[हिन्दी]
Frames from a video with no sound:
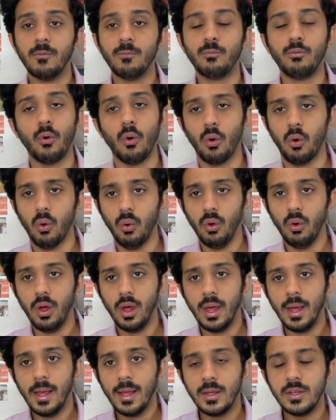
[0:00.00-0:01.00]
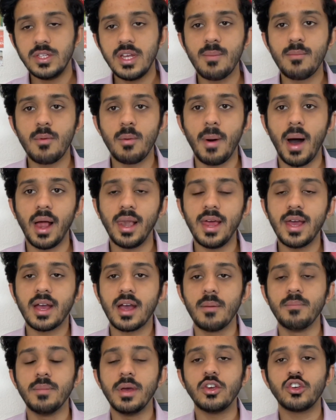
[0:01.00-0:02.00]
वो हो ये
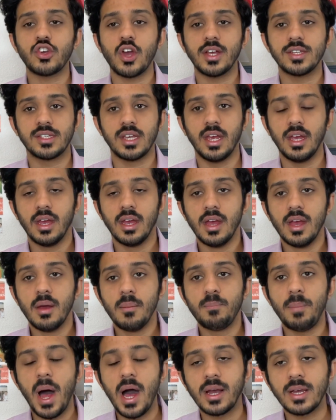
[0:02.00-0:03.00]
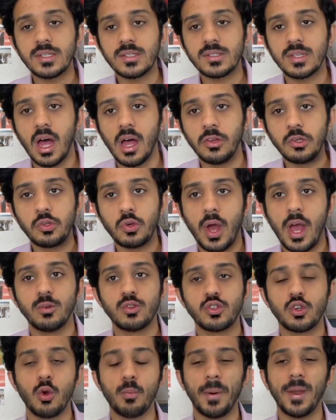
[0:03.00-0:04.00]
ममालिक हमेशा से पाकिस्तान जो है
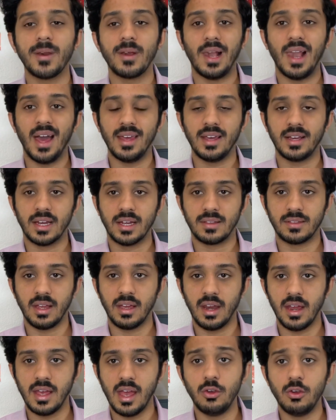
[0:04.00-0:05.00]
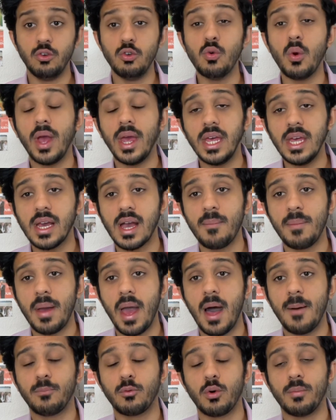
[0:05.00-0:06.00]
उसके ऊपर रिलाई करते रहे हैं यूएई e का मैं
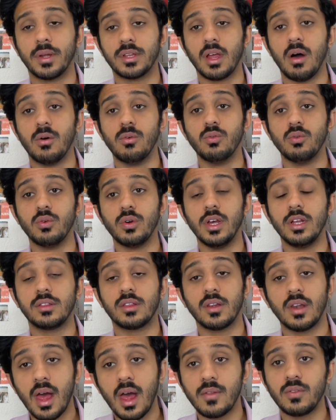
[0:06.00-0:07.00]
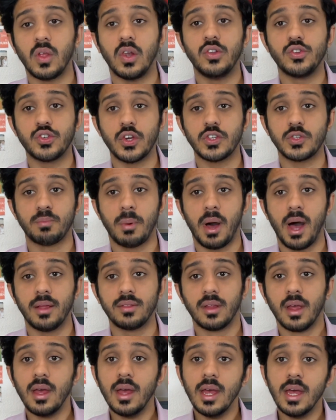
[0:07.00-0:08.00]
आपको बताऊं इतना दिलचस्प
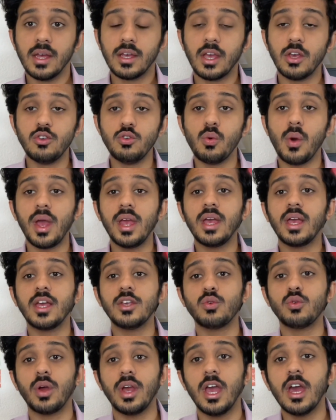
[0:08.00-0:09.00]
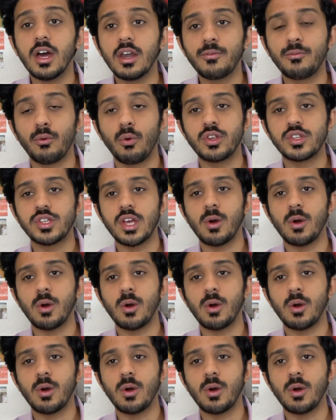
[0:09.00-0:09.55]
बात कि यूएई e की जो एयरफोर्स है